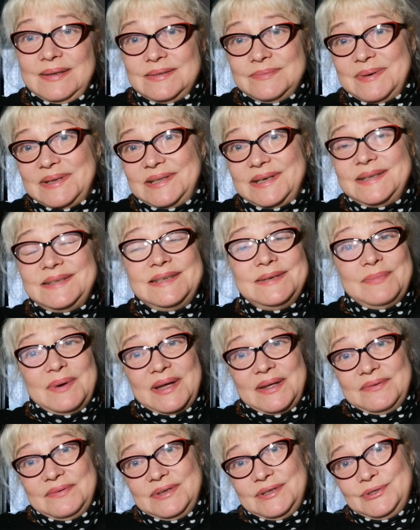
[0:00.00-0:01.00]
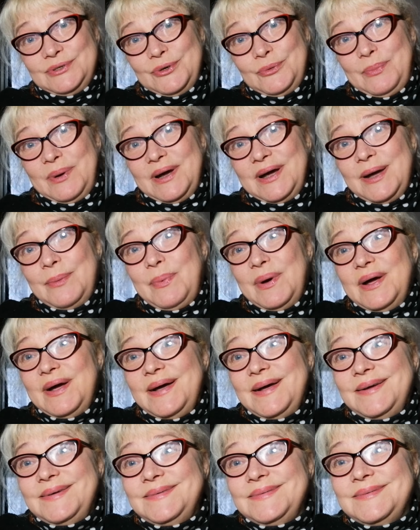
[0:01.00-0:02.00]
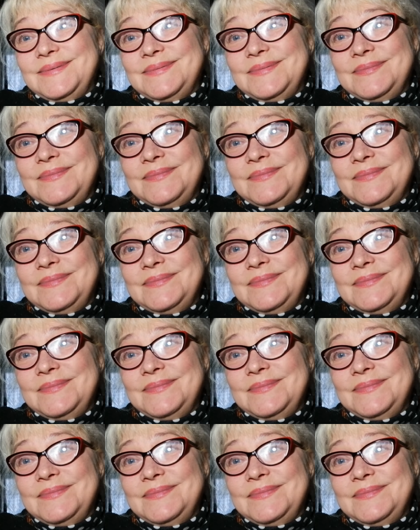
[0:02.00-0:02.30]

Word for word: Смотрите мои видео. Пока-пока.